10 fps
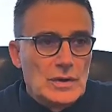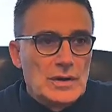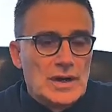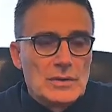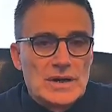
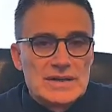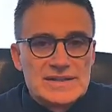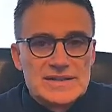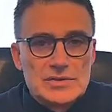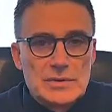la
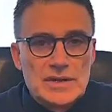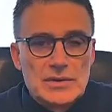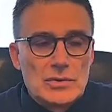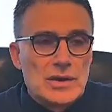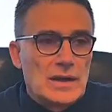localizzazione
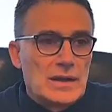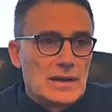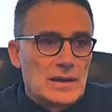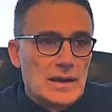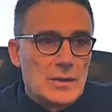migliore
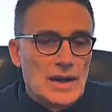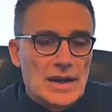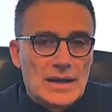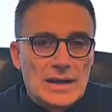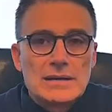e quella
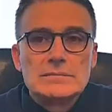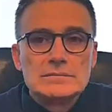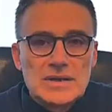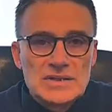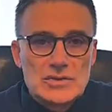che
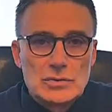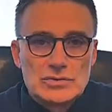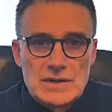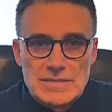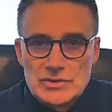
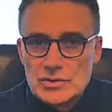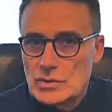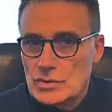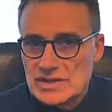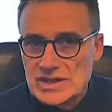riscontra il maggior
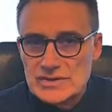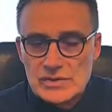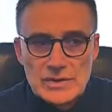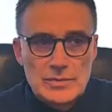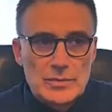consenso
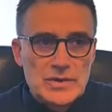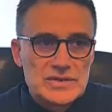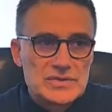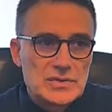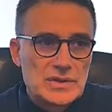delle
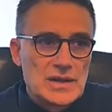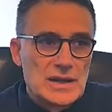popolazioni,